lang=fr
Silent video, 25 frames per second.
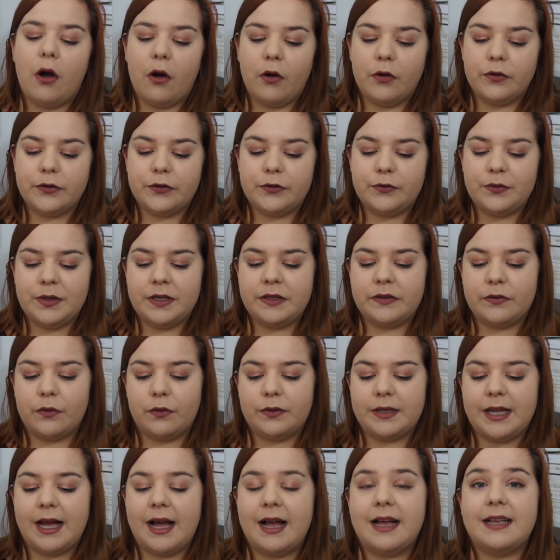Ensuite
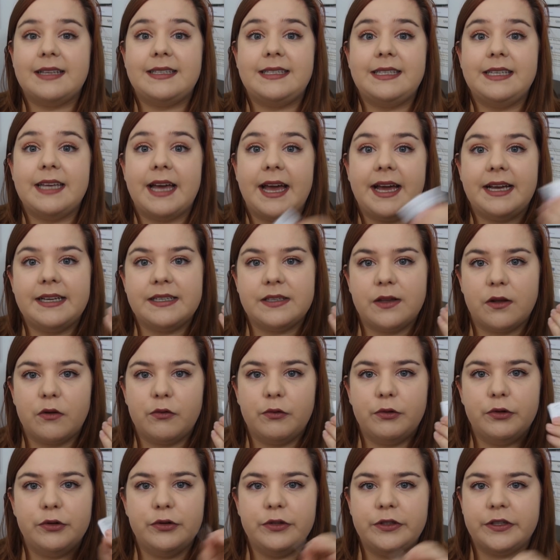on a The
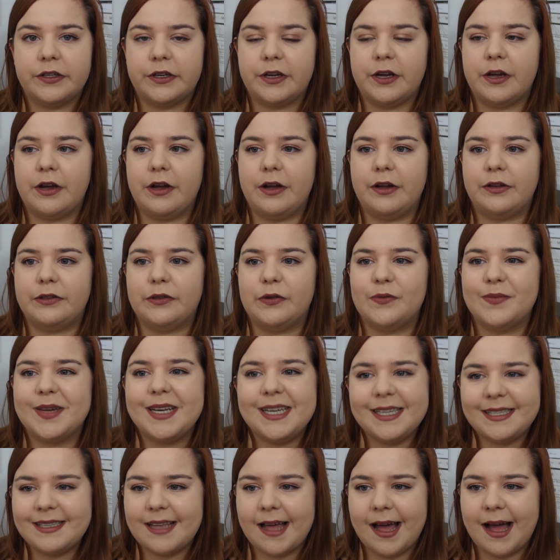Hazelwood de
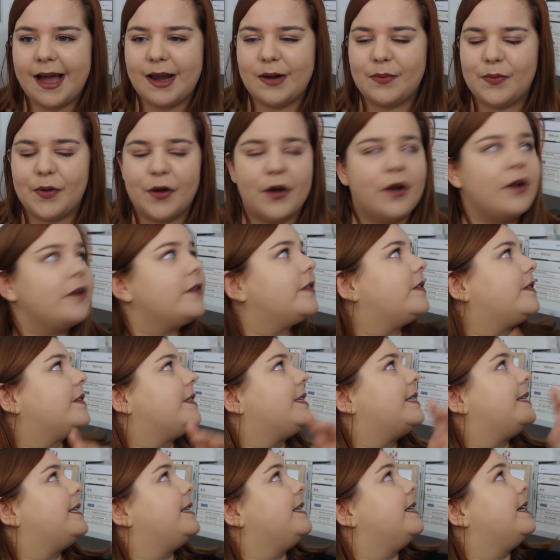Melissa Albert
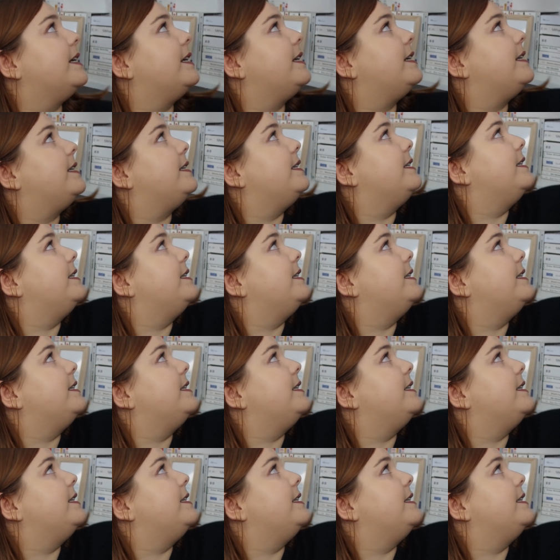qui est